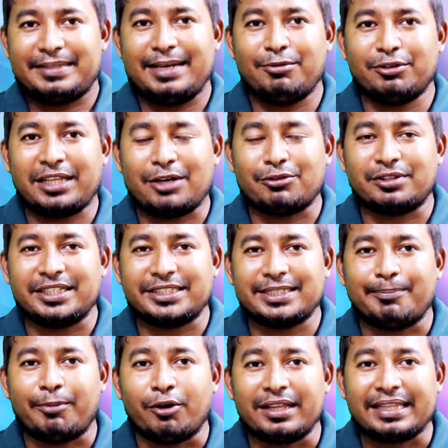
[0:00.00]
দেবতার
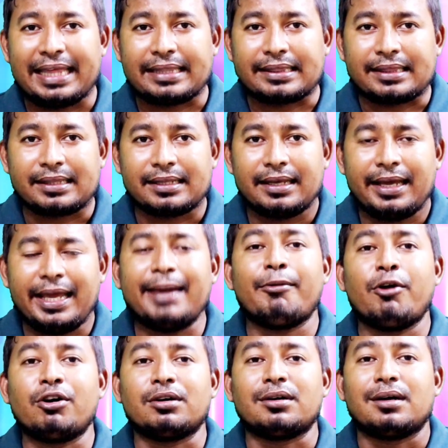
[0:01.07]
উদ্দেশ্যে বলি দেন
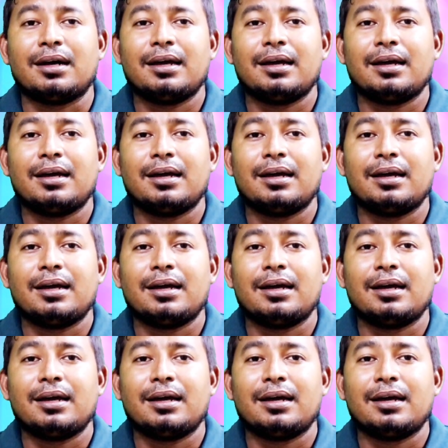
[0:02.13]
এবং